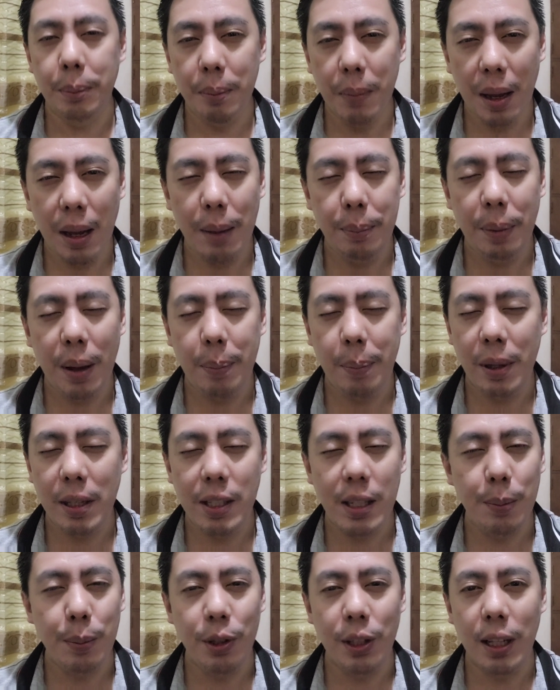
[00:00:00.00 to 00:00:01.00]

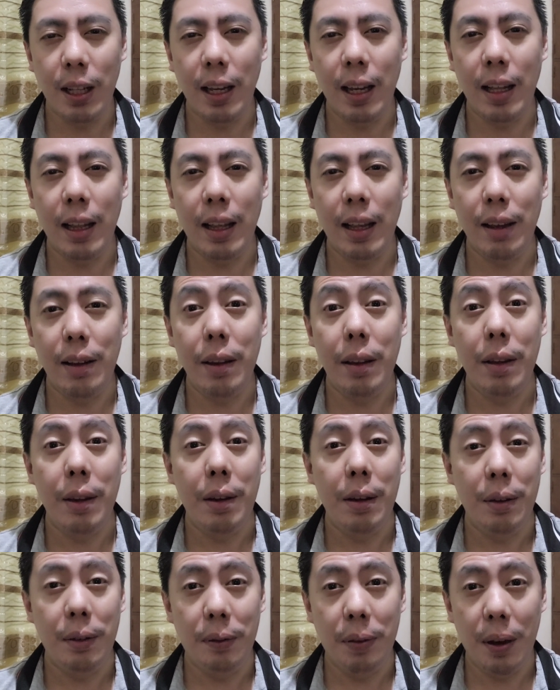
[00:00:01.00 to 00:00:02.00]
mapapansin mo talaga na
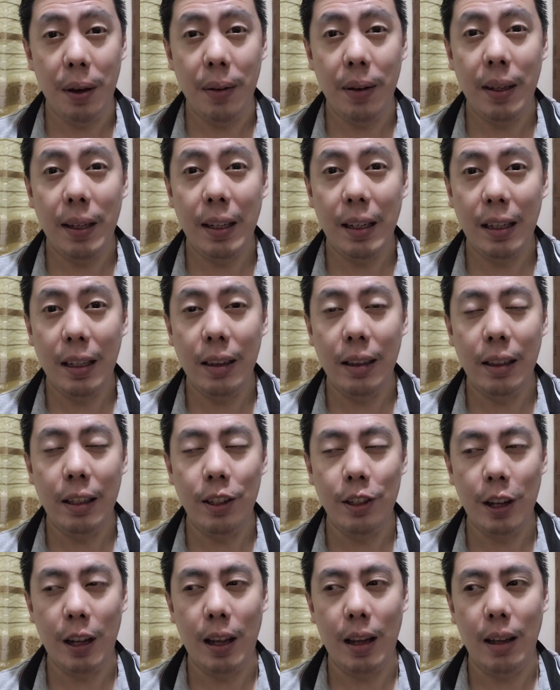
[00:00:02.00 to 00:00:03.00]
very guilty
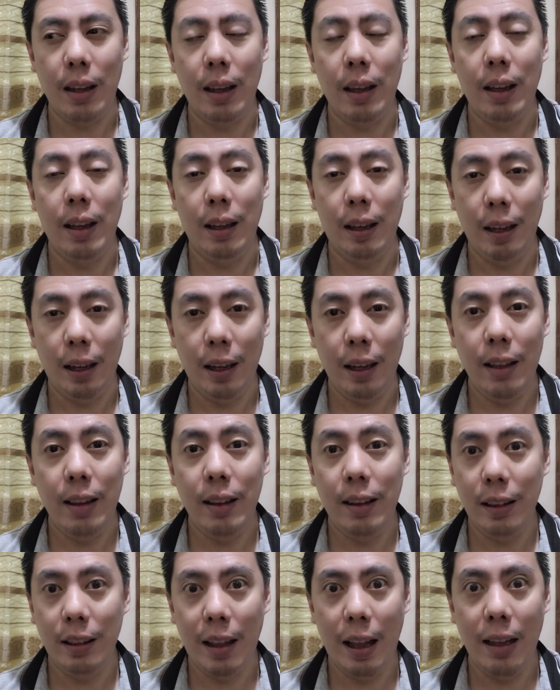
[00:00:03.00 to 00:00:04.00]
siya.
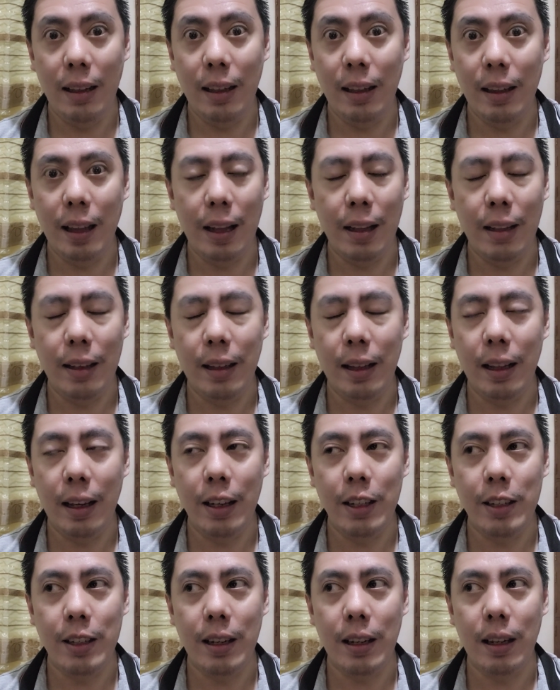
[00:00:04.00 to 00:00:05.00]
And dali-dali
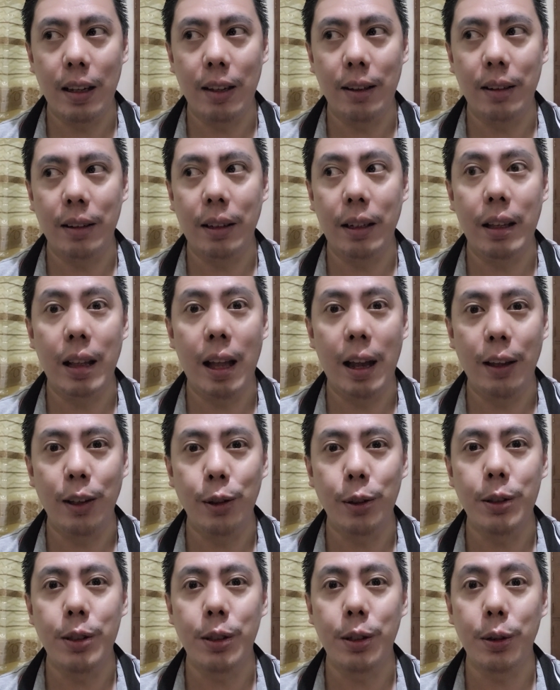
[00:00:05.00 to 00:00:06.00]
talaga siyang
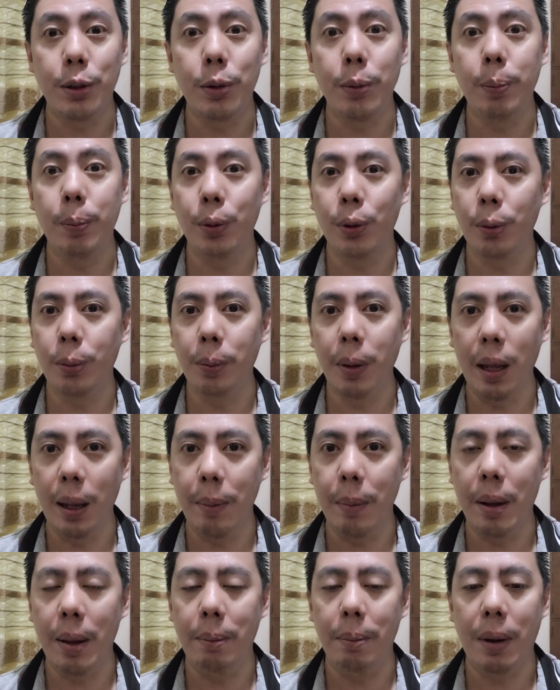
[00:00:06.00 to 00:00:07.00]
inayos yung
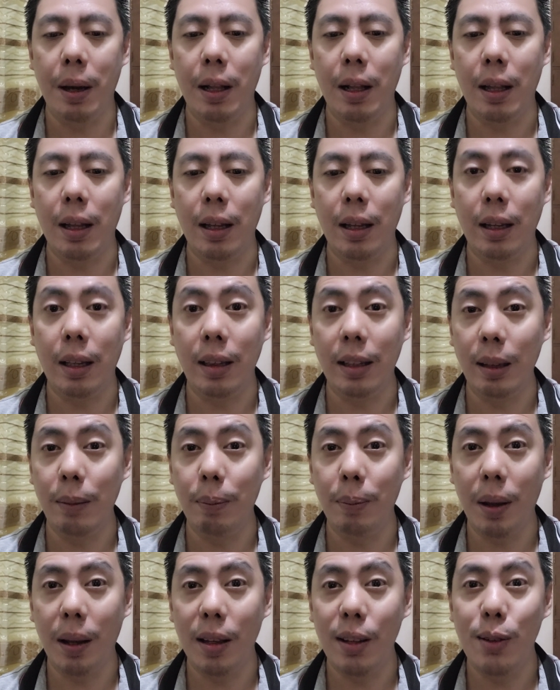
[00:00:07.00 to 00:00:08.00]
problema para hindi
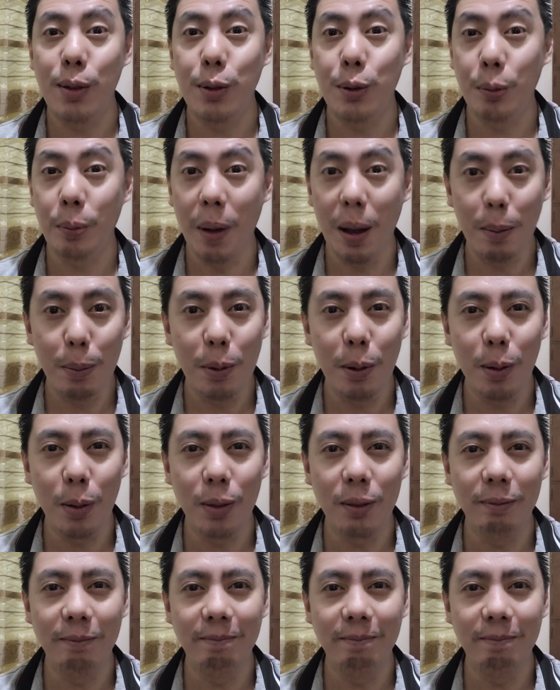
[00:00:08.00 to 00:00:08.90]
pa sumapog.